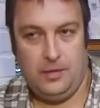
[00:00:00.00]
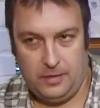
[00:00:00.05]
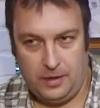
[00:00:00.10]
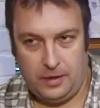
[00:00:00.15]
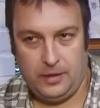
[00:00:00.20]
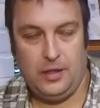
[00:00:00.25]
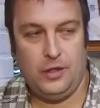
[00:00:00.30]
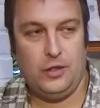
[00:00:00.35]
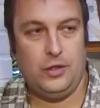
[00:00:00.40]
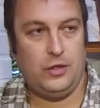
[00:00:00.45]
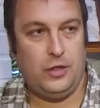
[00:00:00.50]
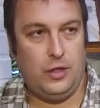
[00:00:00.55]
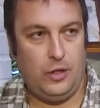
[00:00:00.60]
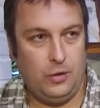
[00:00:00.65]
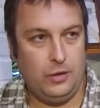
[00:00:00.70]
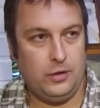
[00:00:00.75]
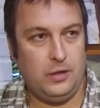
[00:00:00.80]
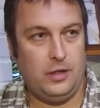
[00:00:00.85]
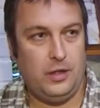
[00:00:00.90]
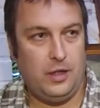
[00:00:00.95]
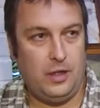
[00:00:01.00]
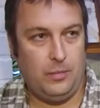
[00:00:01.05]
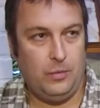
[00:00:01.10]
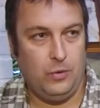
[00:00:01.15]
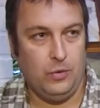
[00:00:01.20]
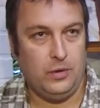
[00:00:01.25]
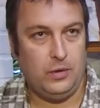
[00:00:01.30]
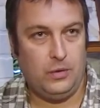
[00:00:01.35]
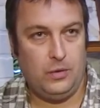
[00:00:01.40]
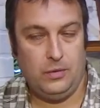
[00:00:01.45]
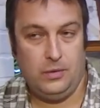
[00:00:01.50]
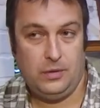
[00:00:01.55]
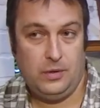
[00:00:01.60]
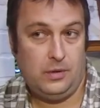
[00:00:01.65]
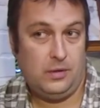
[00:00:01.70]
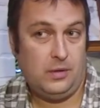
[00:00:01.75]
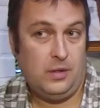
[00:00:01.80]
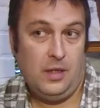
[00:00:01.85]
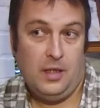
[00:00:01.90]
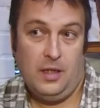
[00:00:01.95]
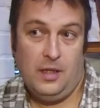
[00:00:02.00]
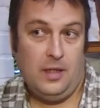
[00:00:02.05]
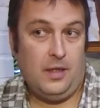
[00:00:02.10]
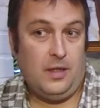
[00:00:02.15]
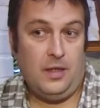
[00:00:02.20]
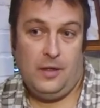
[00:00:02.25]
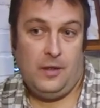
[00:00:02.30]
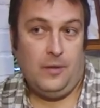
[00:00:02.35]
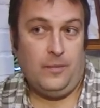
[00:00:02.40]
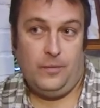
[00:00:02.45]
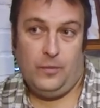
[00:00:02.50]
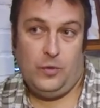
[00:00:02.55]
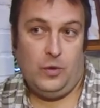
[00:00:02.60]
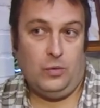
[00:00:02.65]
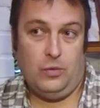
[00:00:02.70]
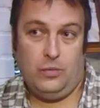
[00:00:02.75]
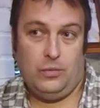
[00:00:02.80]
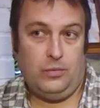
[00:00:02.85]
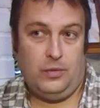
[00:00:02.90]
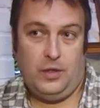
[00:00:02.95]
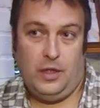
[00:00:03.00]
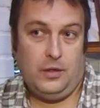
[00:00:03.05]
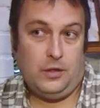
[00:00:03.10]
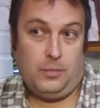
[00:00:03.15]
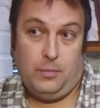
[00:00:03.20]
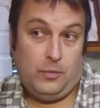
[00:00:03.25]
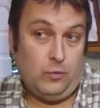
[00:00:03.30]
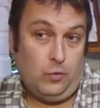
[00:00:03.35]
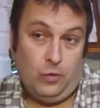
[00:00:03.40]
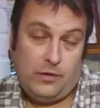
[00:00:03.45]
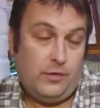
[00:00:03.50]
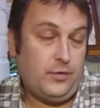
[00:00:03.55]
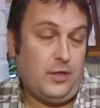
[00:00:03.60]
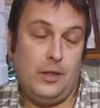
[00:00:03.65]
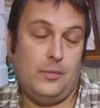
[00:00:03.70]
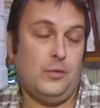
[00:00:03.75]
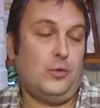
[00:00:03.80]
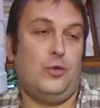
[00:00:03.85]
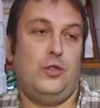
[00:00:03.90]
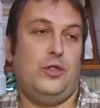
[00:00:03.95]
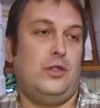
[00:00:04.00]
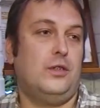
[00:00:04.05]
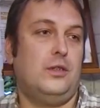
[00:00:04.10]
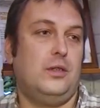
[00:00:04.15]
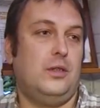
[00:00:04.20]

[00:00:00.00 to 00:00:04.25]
таких же серьезных работ. То есть ну, я не, ну, во всяком случае, не